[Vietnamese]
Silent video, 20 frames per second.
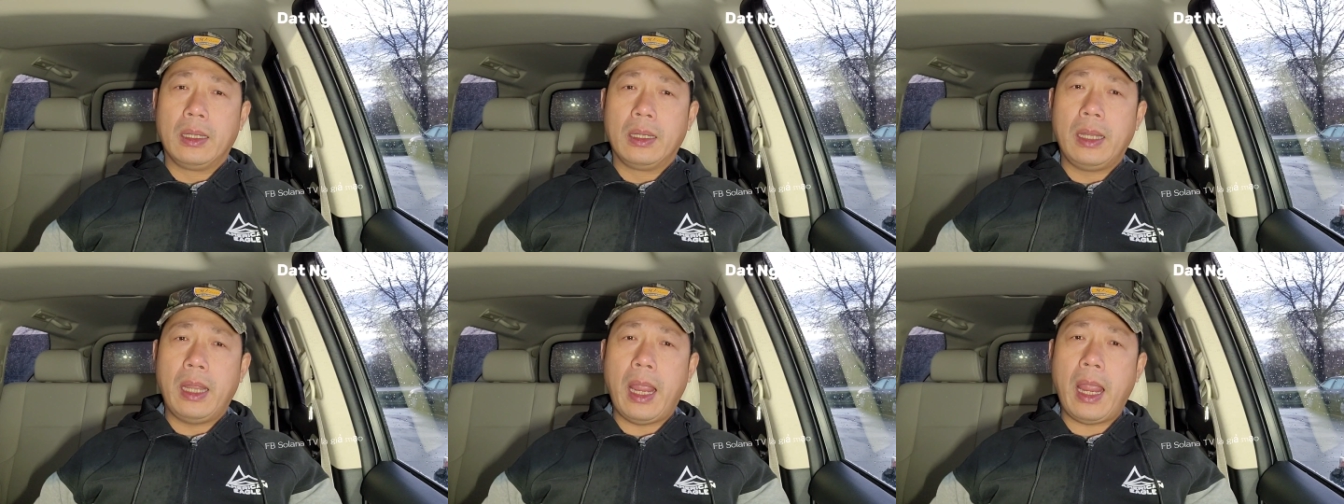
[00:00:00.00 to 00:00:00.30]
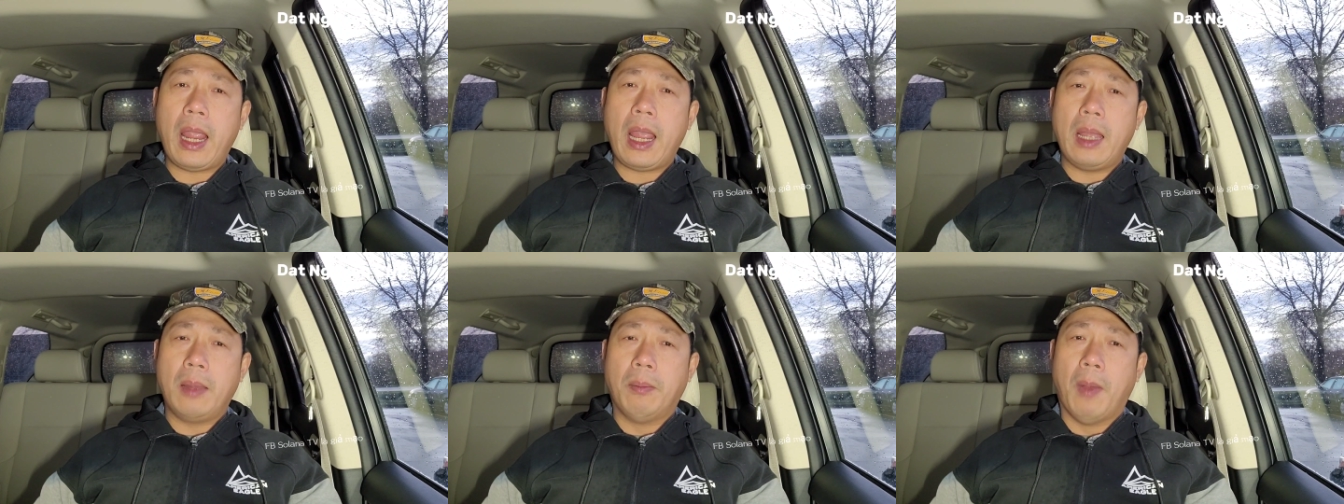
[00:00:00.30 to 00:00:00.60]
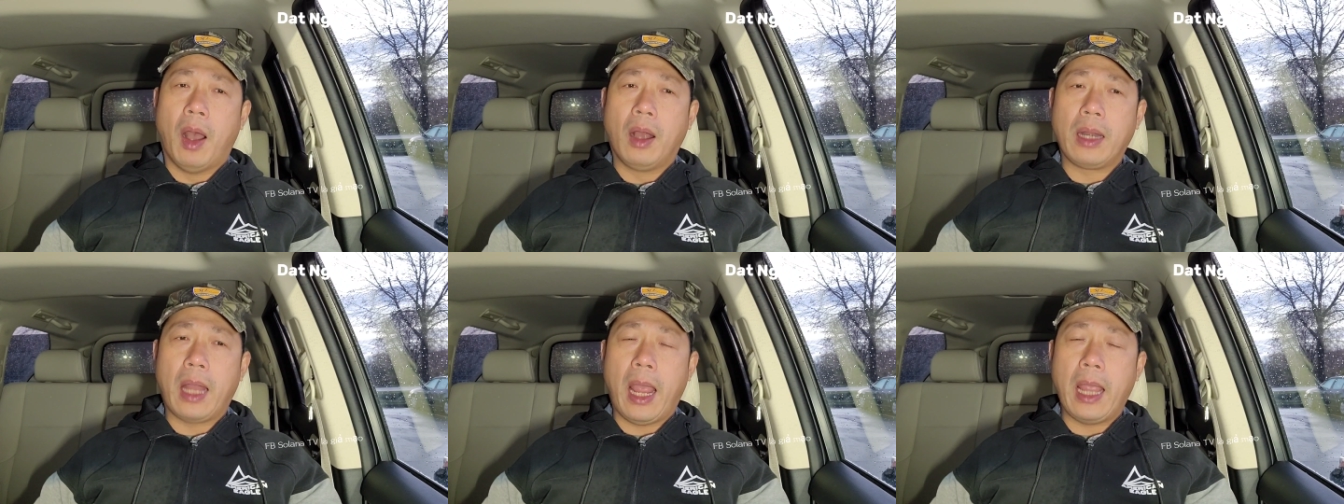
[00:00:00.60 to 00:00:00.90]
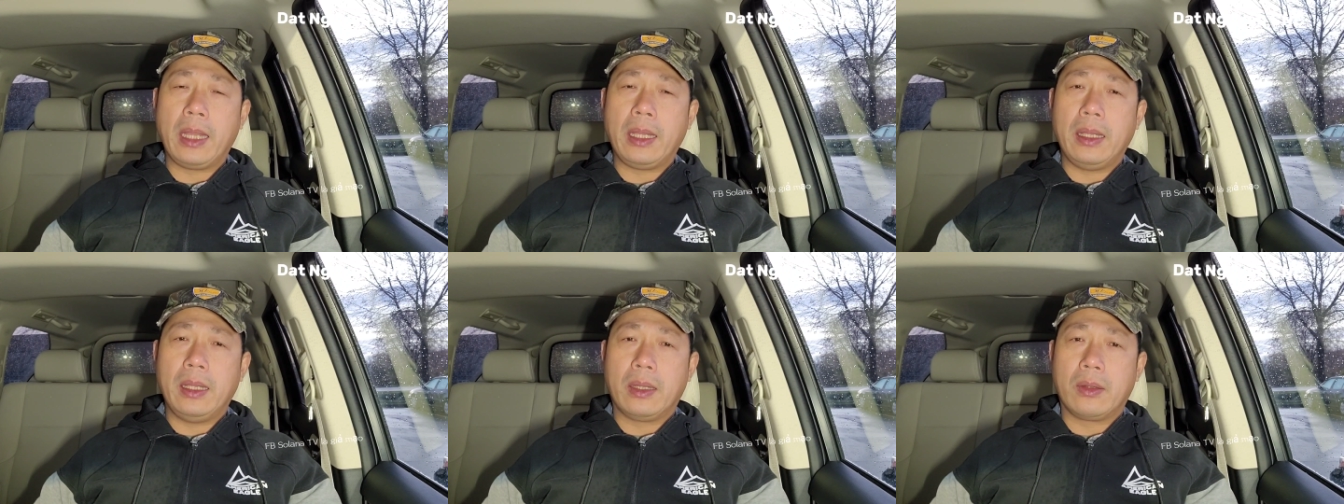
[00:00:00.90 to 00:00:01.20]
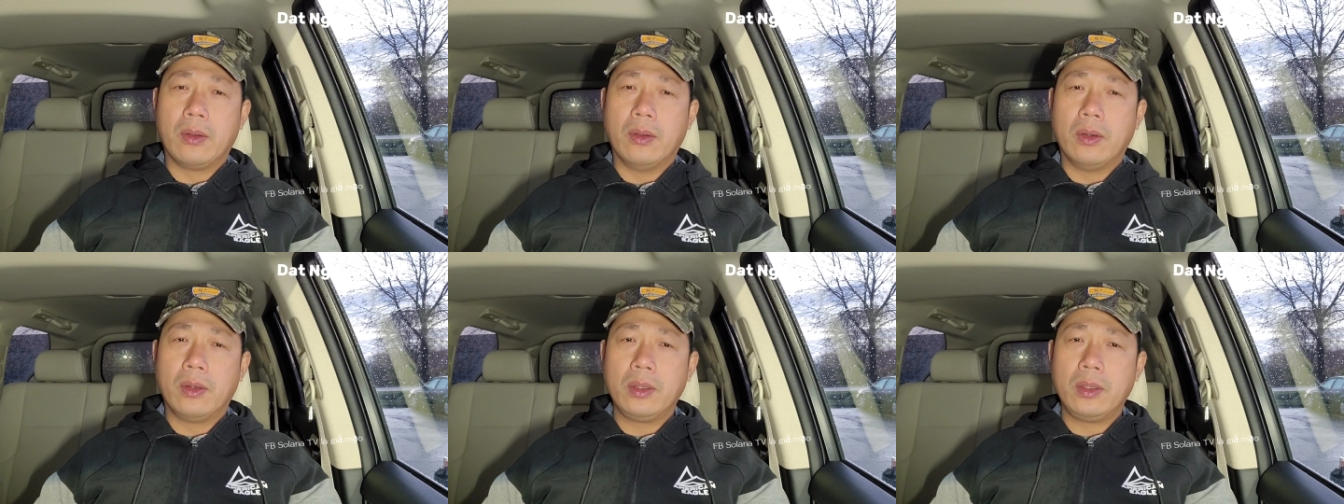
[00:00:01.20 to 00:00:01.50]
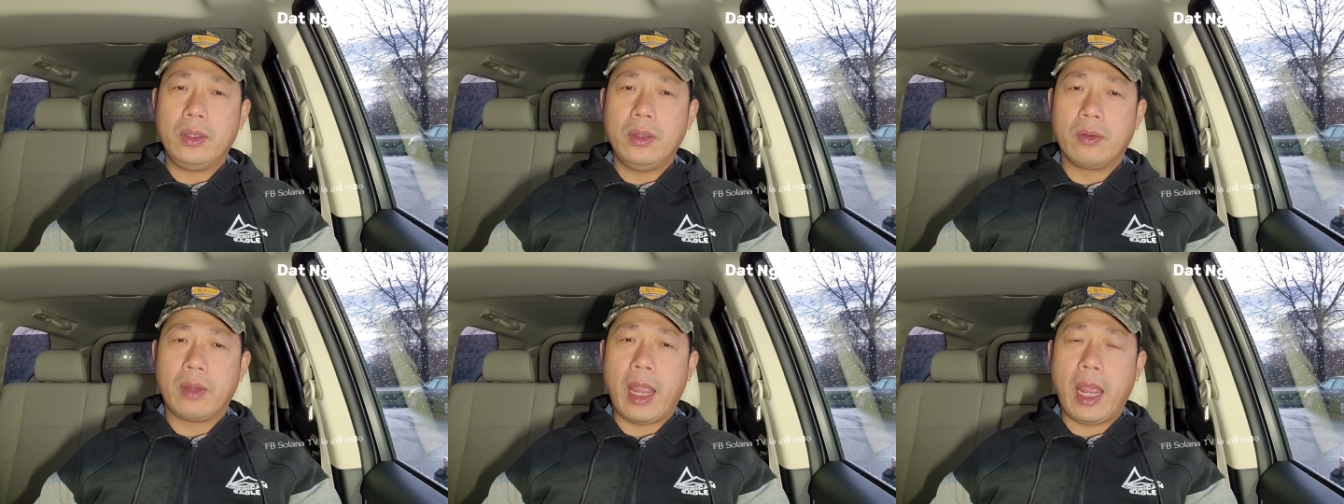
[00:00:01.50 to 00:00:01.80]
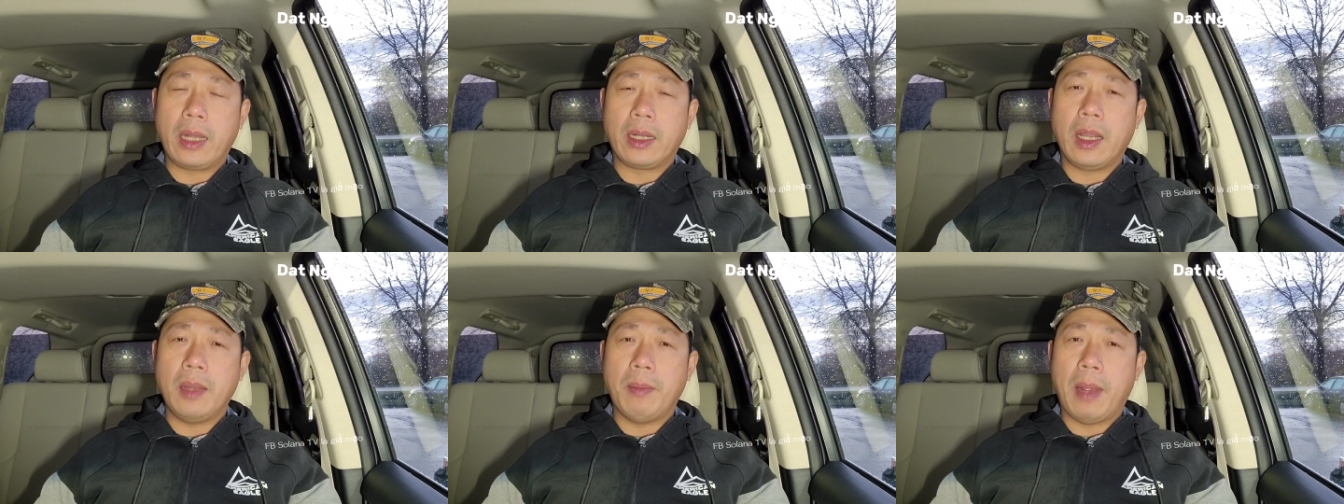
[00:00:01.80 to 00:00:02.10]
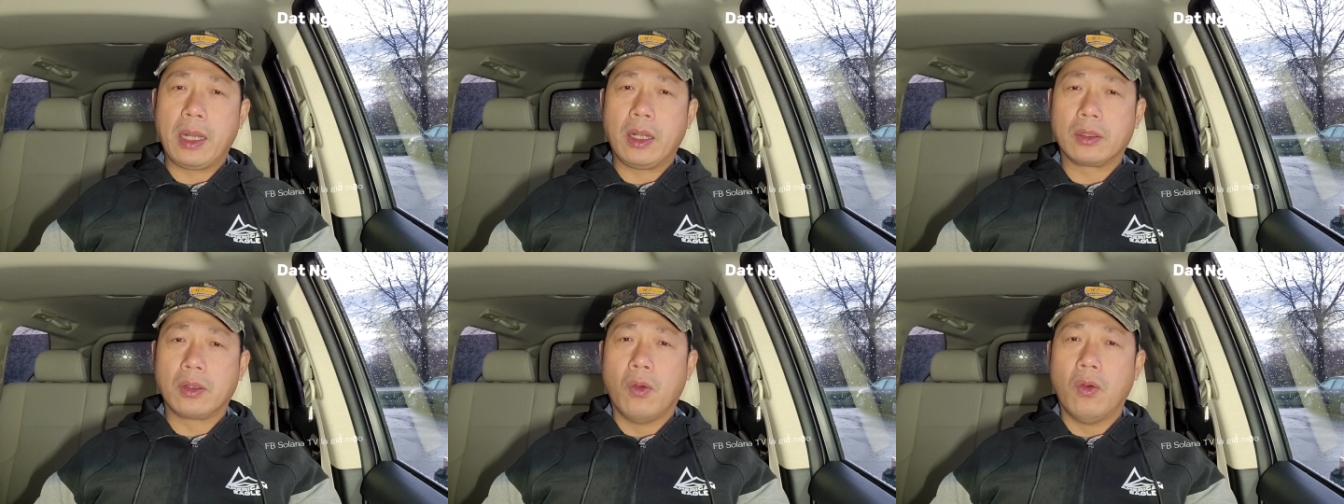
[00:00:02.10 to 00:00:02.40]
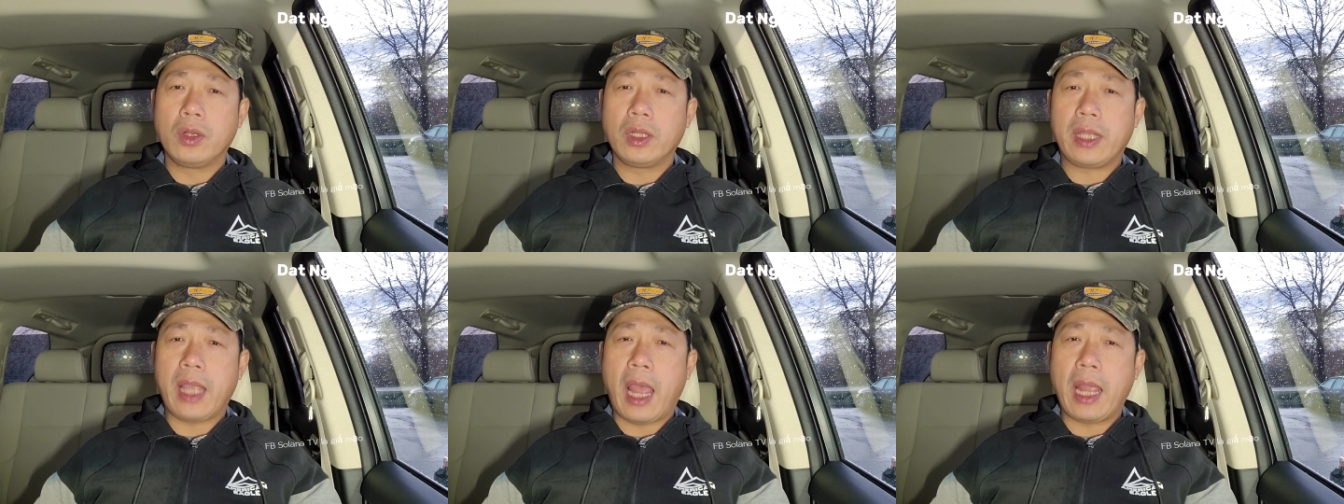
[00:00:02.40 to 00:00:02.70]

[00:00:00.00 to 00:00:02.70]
Nga bỏ lại của Ukraine khi mà nó thua nó